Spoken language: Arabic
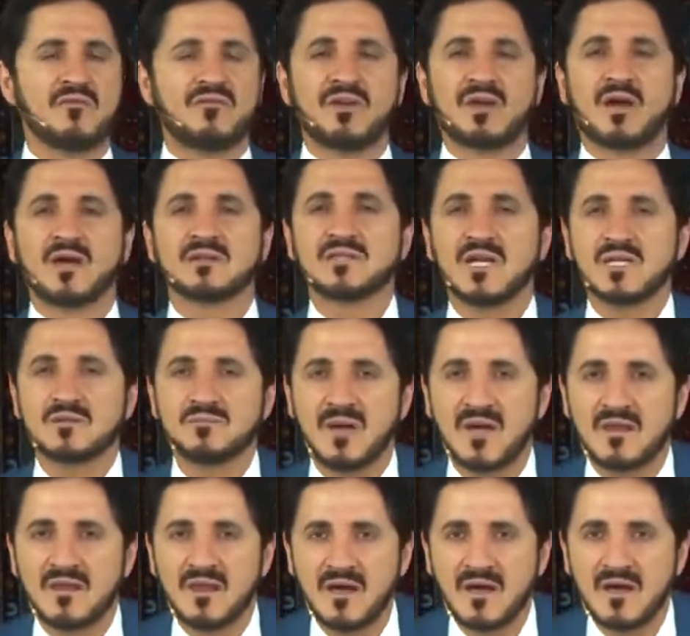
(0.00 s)
في قضية
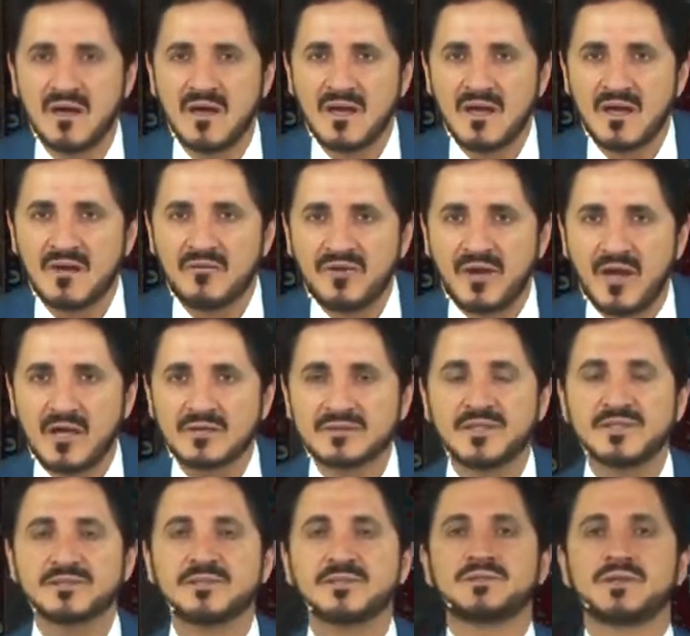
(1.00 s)
ماذا؟ في
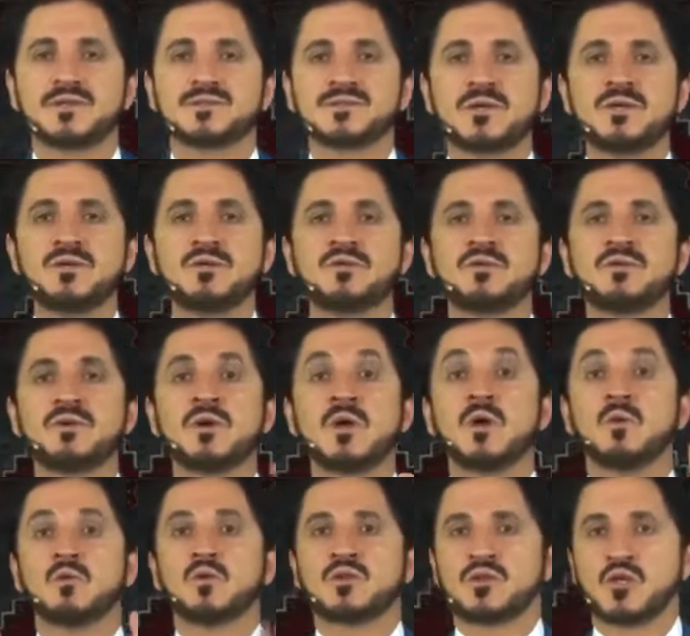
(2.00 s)
قضية التزين
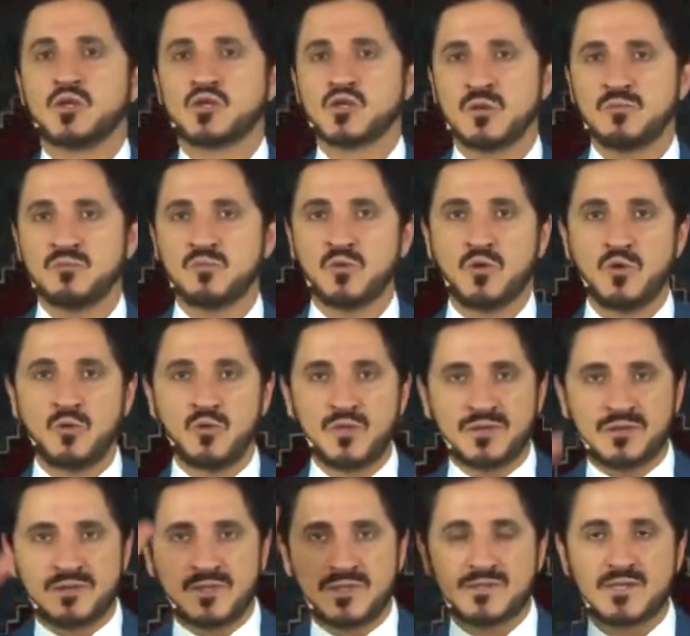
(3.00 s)
والتجمل
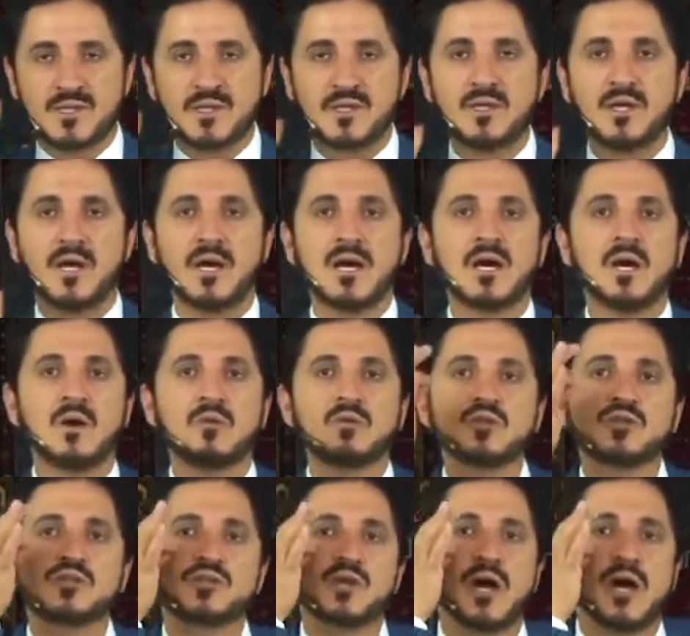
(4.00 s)
والتسريحة
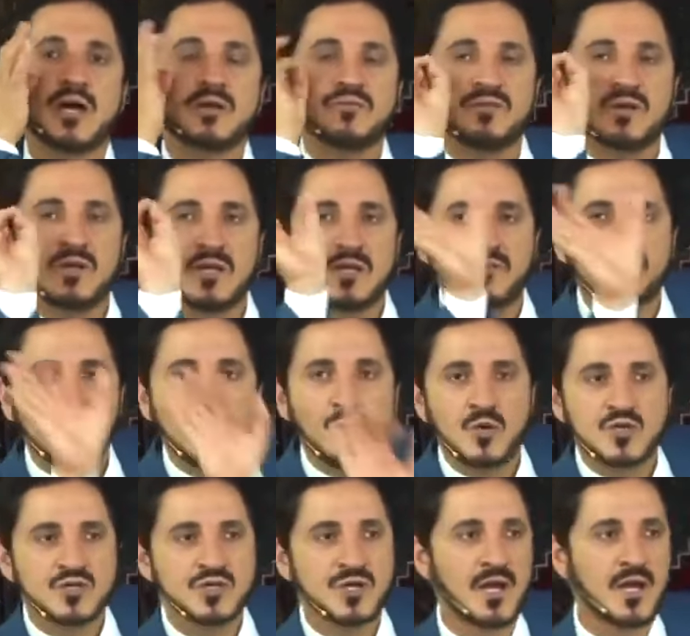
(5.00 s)
والشعر في الإيه في
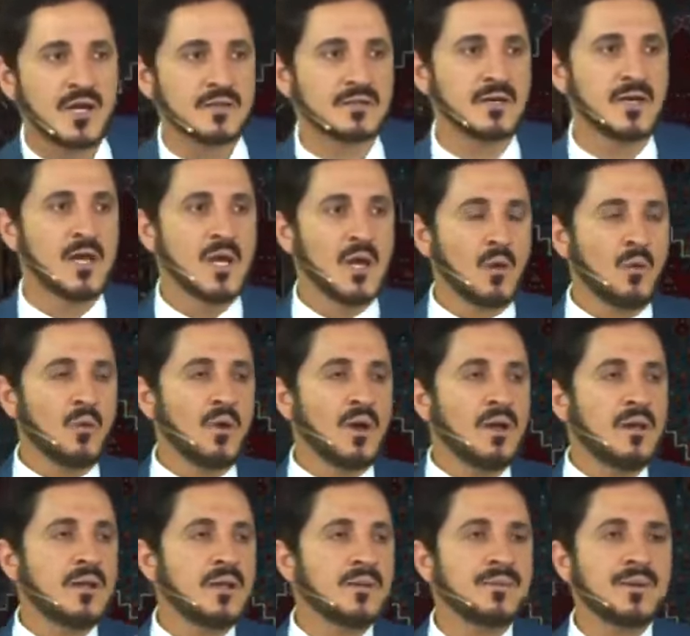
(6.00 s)
الوجنات
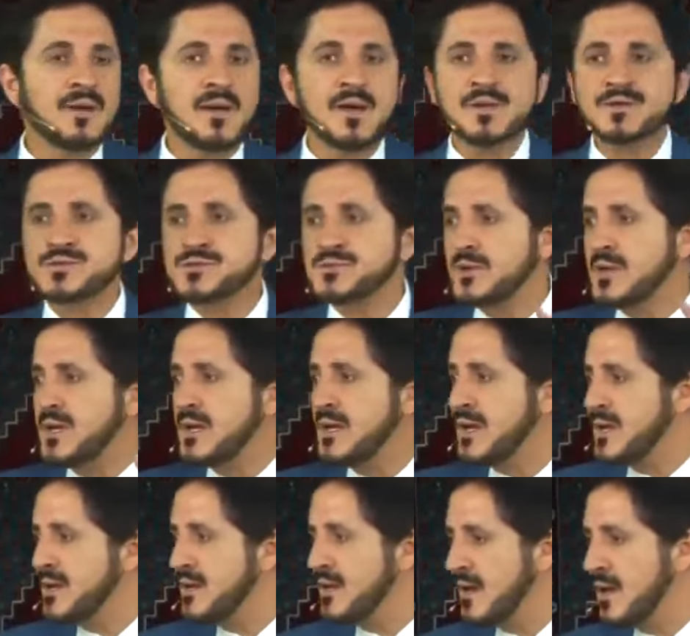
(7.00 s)
واللباس
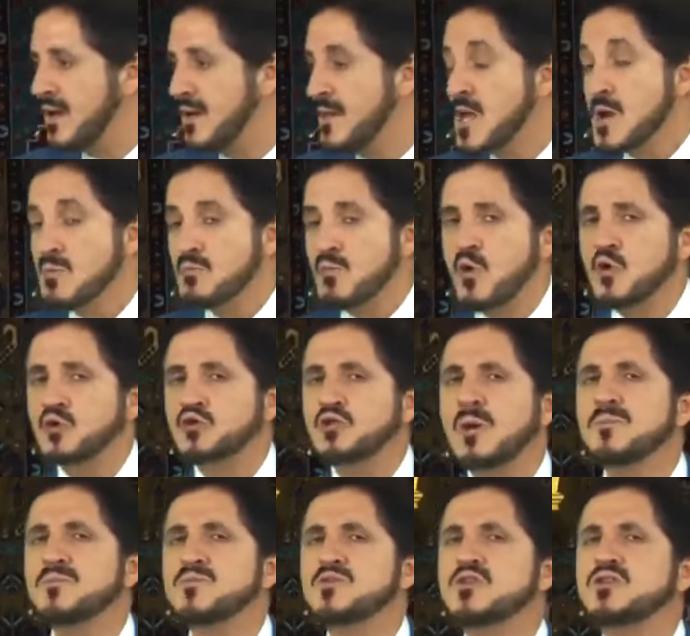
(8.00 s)
والهيئة
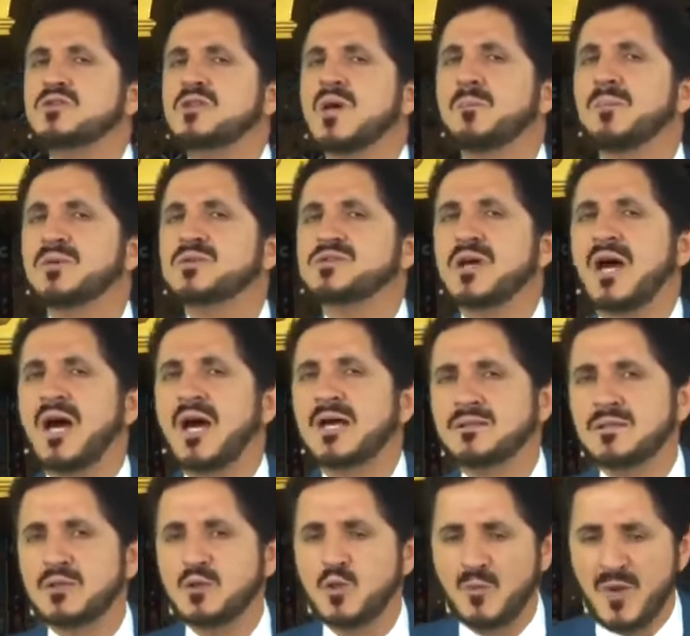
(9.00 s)
مهتم جدا
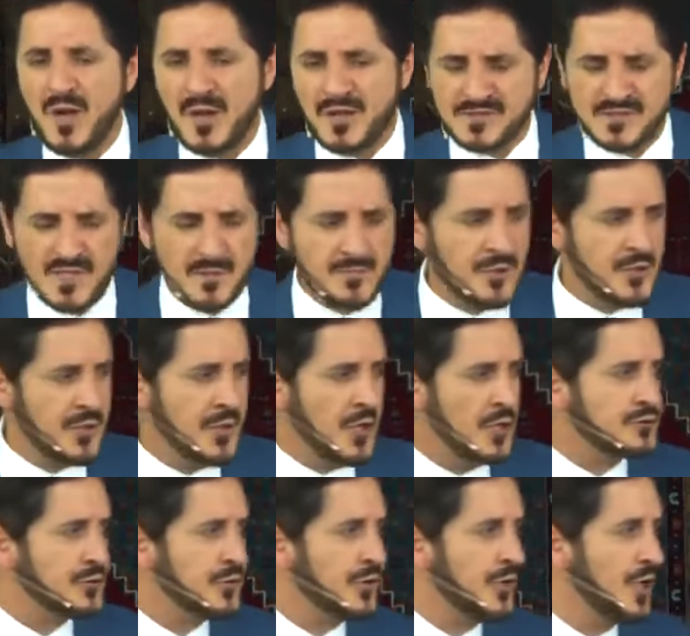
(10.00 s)
بصحته يمارس
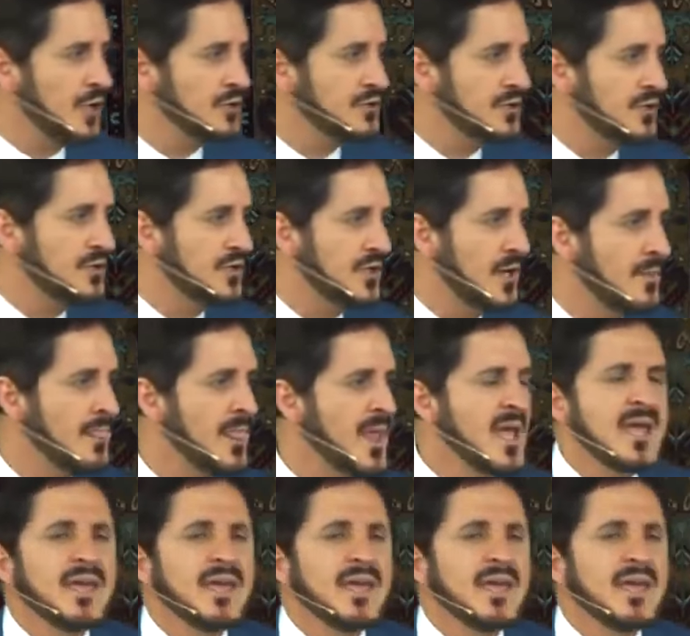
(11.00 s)
تمرينات رياضية